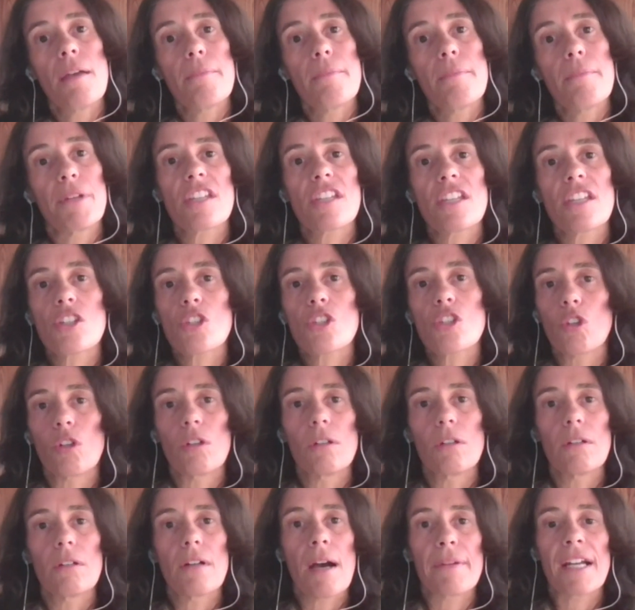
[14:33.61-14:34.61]
Pero
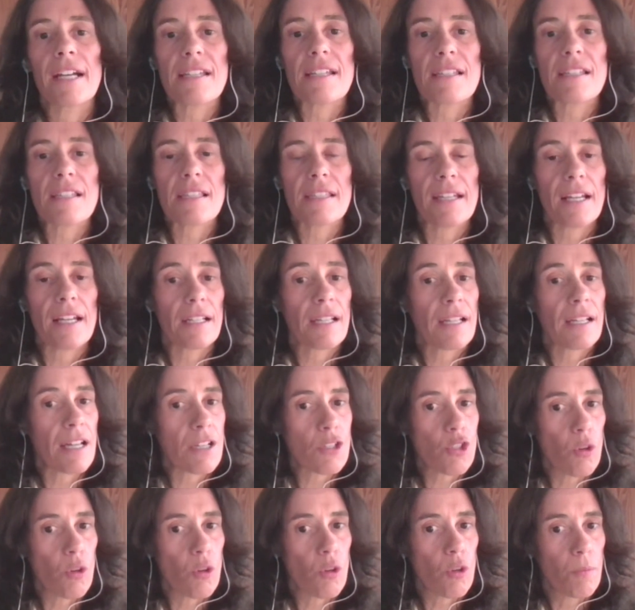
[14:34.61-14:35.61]
insisto, habrá que estar
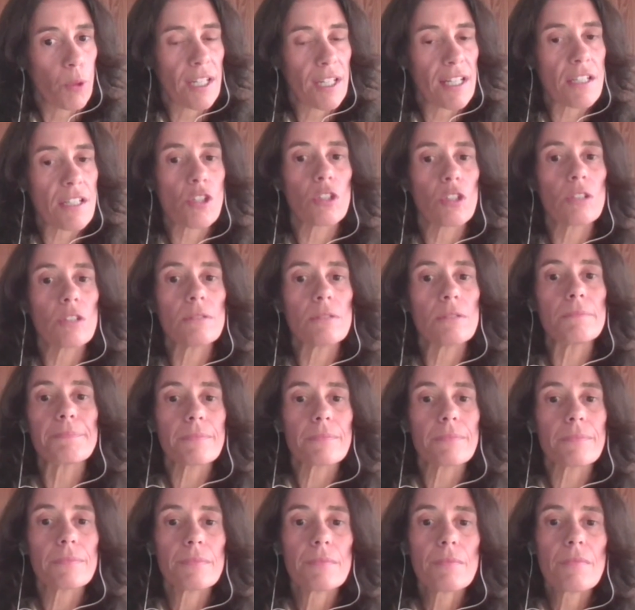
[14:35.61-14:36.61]
caso por caso
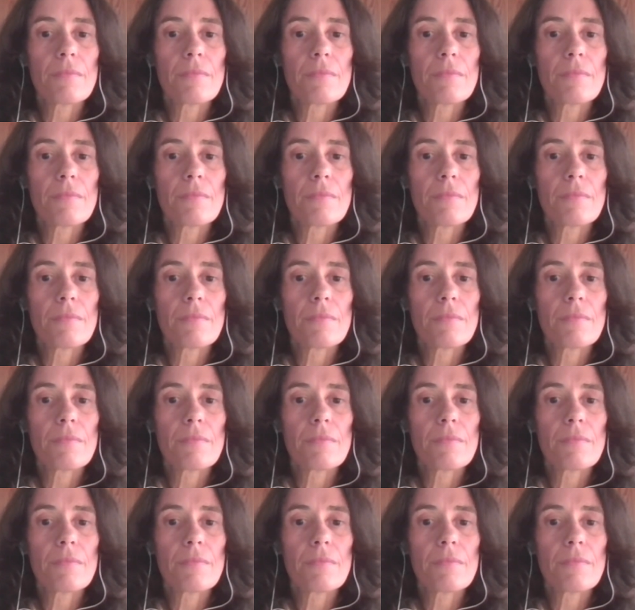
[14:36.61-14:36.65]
